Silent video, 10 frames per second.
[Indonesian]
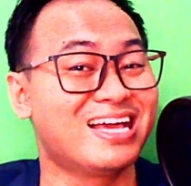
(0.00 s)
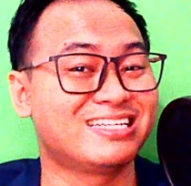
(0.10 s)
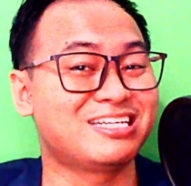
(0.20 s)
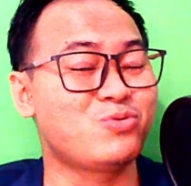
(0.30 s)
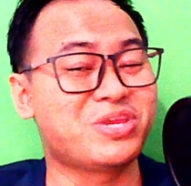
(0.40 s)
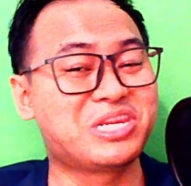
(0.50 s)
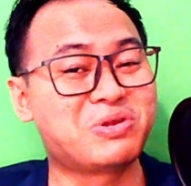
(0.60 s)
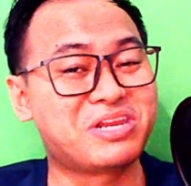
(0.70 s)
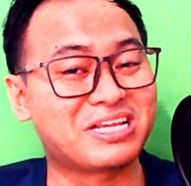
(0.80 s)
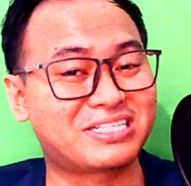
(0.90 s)
Jadi window
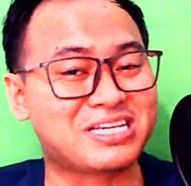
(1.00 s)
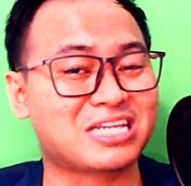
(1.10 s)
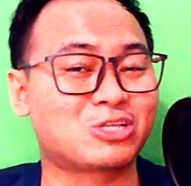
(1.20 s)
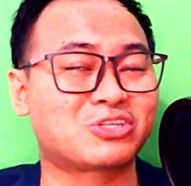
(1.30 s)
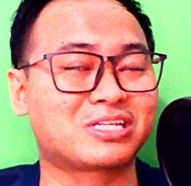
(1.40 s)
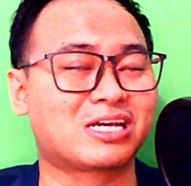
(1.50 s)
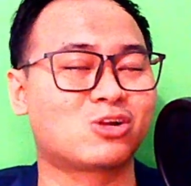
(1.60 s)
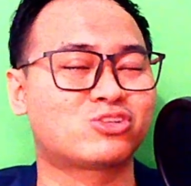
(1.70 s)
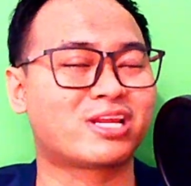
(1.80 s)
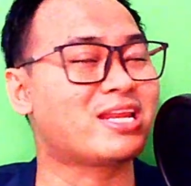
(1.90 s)
dressing atau Santa
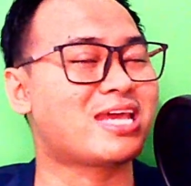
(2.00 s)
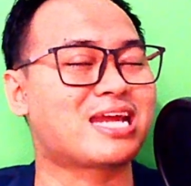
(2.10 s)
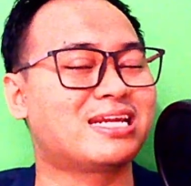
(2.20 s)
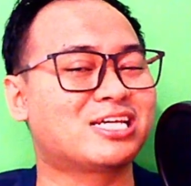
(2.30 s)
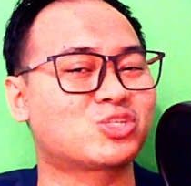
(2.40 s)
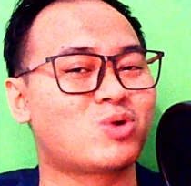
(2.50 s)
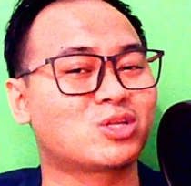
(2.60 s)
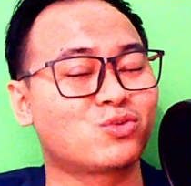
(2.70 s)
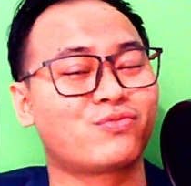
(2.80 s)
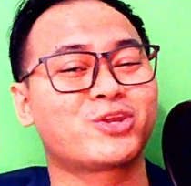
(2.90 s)
Claus Rally adalah
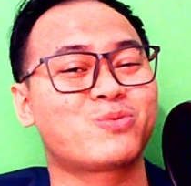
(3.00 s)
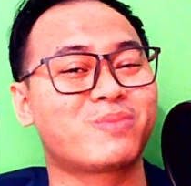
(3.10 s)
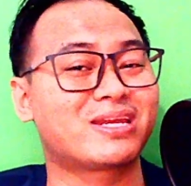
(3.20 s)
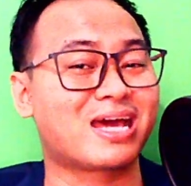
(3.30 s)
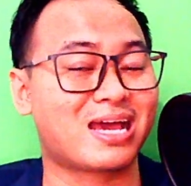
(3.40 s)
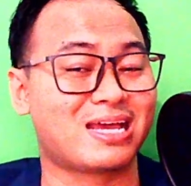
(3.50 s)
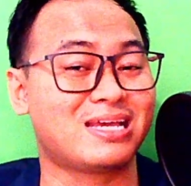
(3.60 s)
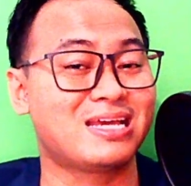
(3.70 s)
suatu fenomena